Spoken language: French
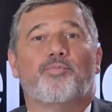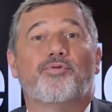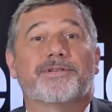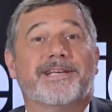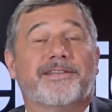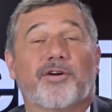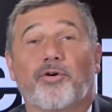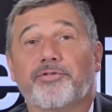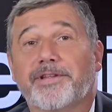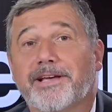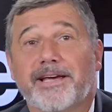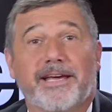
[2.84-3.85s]
Pour cette
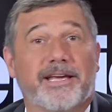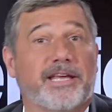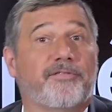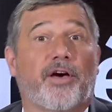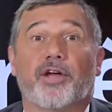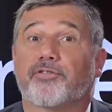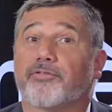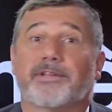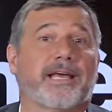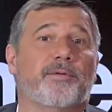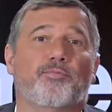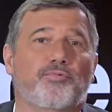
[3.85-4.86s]
rentrée qui va être
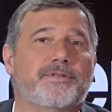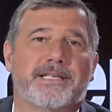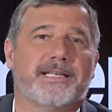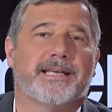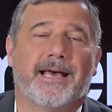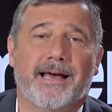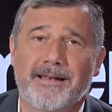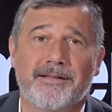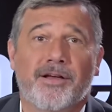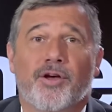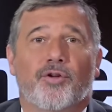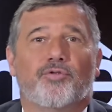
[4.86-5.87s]
très musicale,
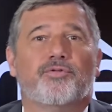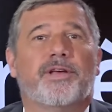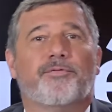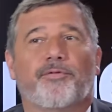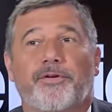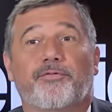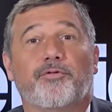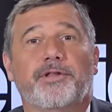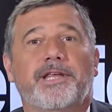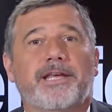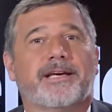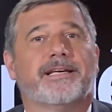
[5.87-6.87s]
nous avons fait
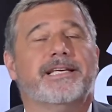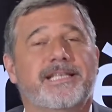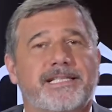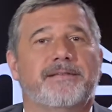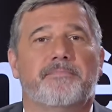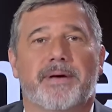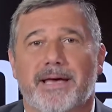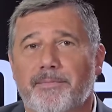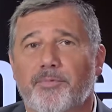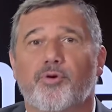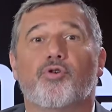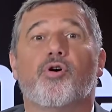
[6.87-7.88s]
venir ici
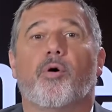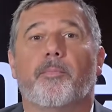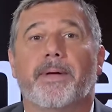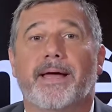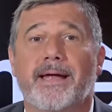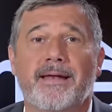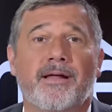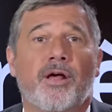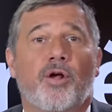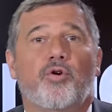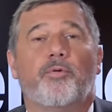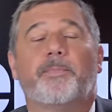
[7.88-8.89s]
même Laurent Bell,
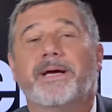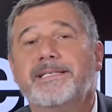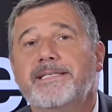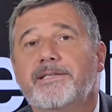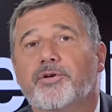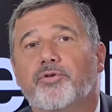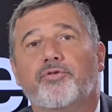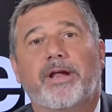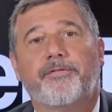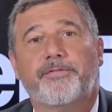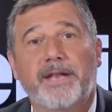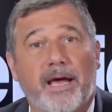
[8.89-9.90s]
le président de la
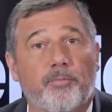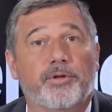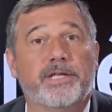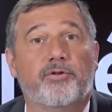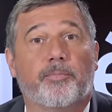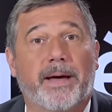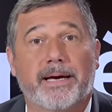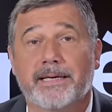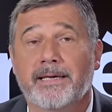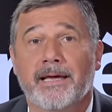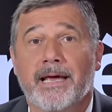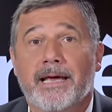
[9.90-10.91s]
Philharmonie de
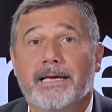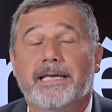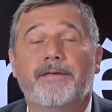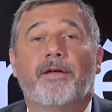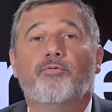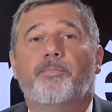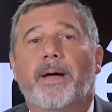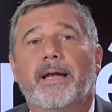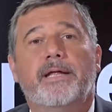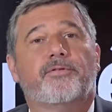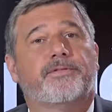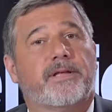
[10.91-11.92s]
Paris, qui va nous
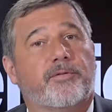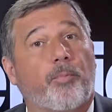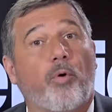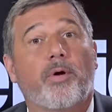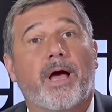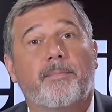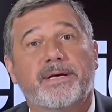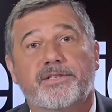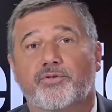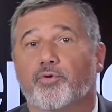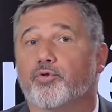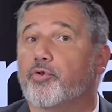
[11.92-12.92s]
parler de cette
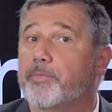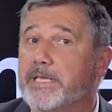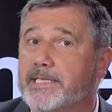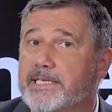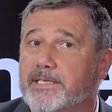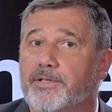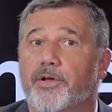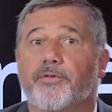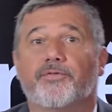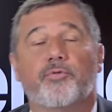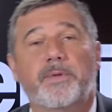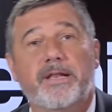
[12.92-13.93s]
programmation
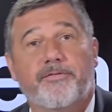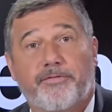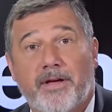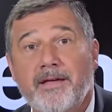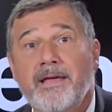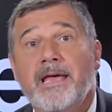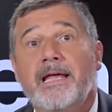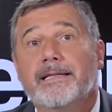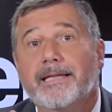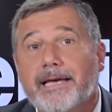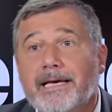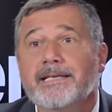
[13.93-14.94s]
2019-2020
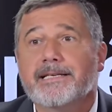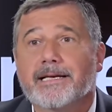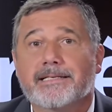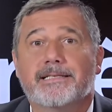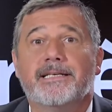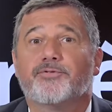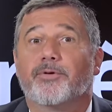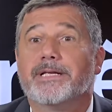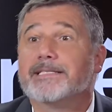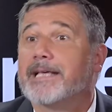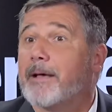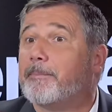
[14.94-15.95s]
très axé sur
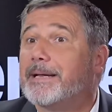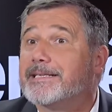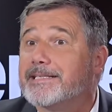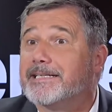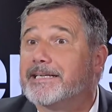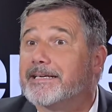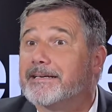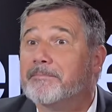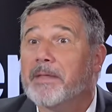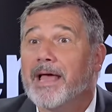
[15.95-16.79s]
les arts plastiques.